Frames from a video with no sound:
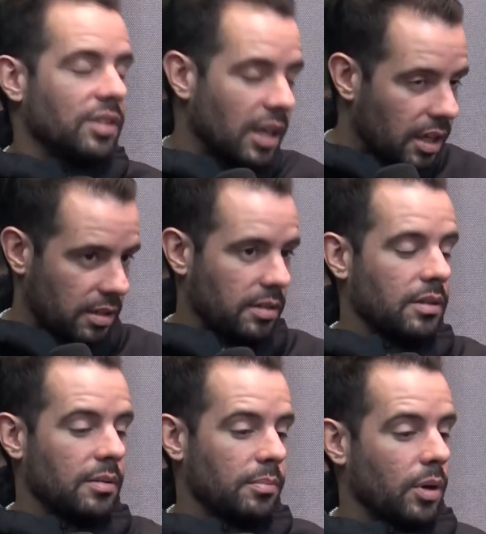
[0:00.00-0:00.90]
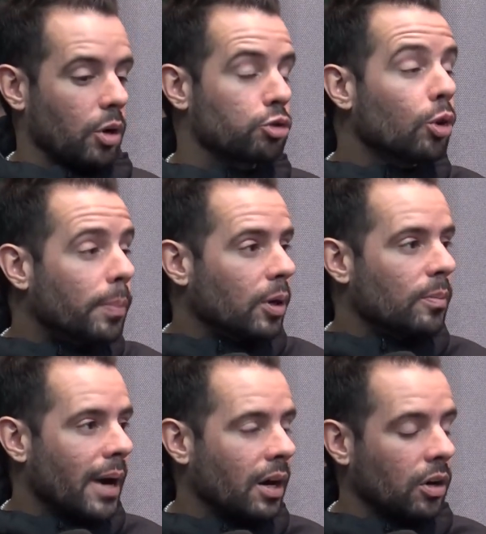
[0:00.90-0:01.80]
sí. Yo creo que no.
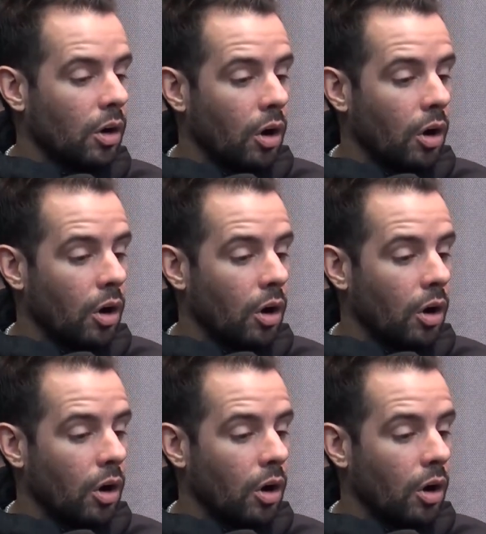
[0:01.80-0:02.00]
yo,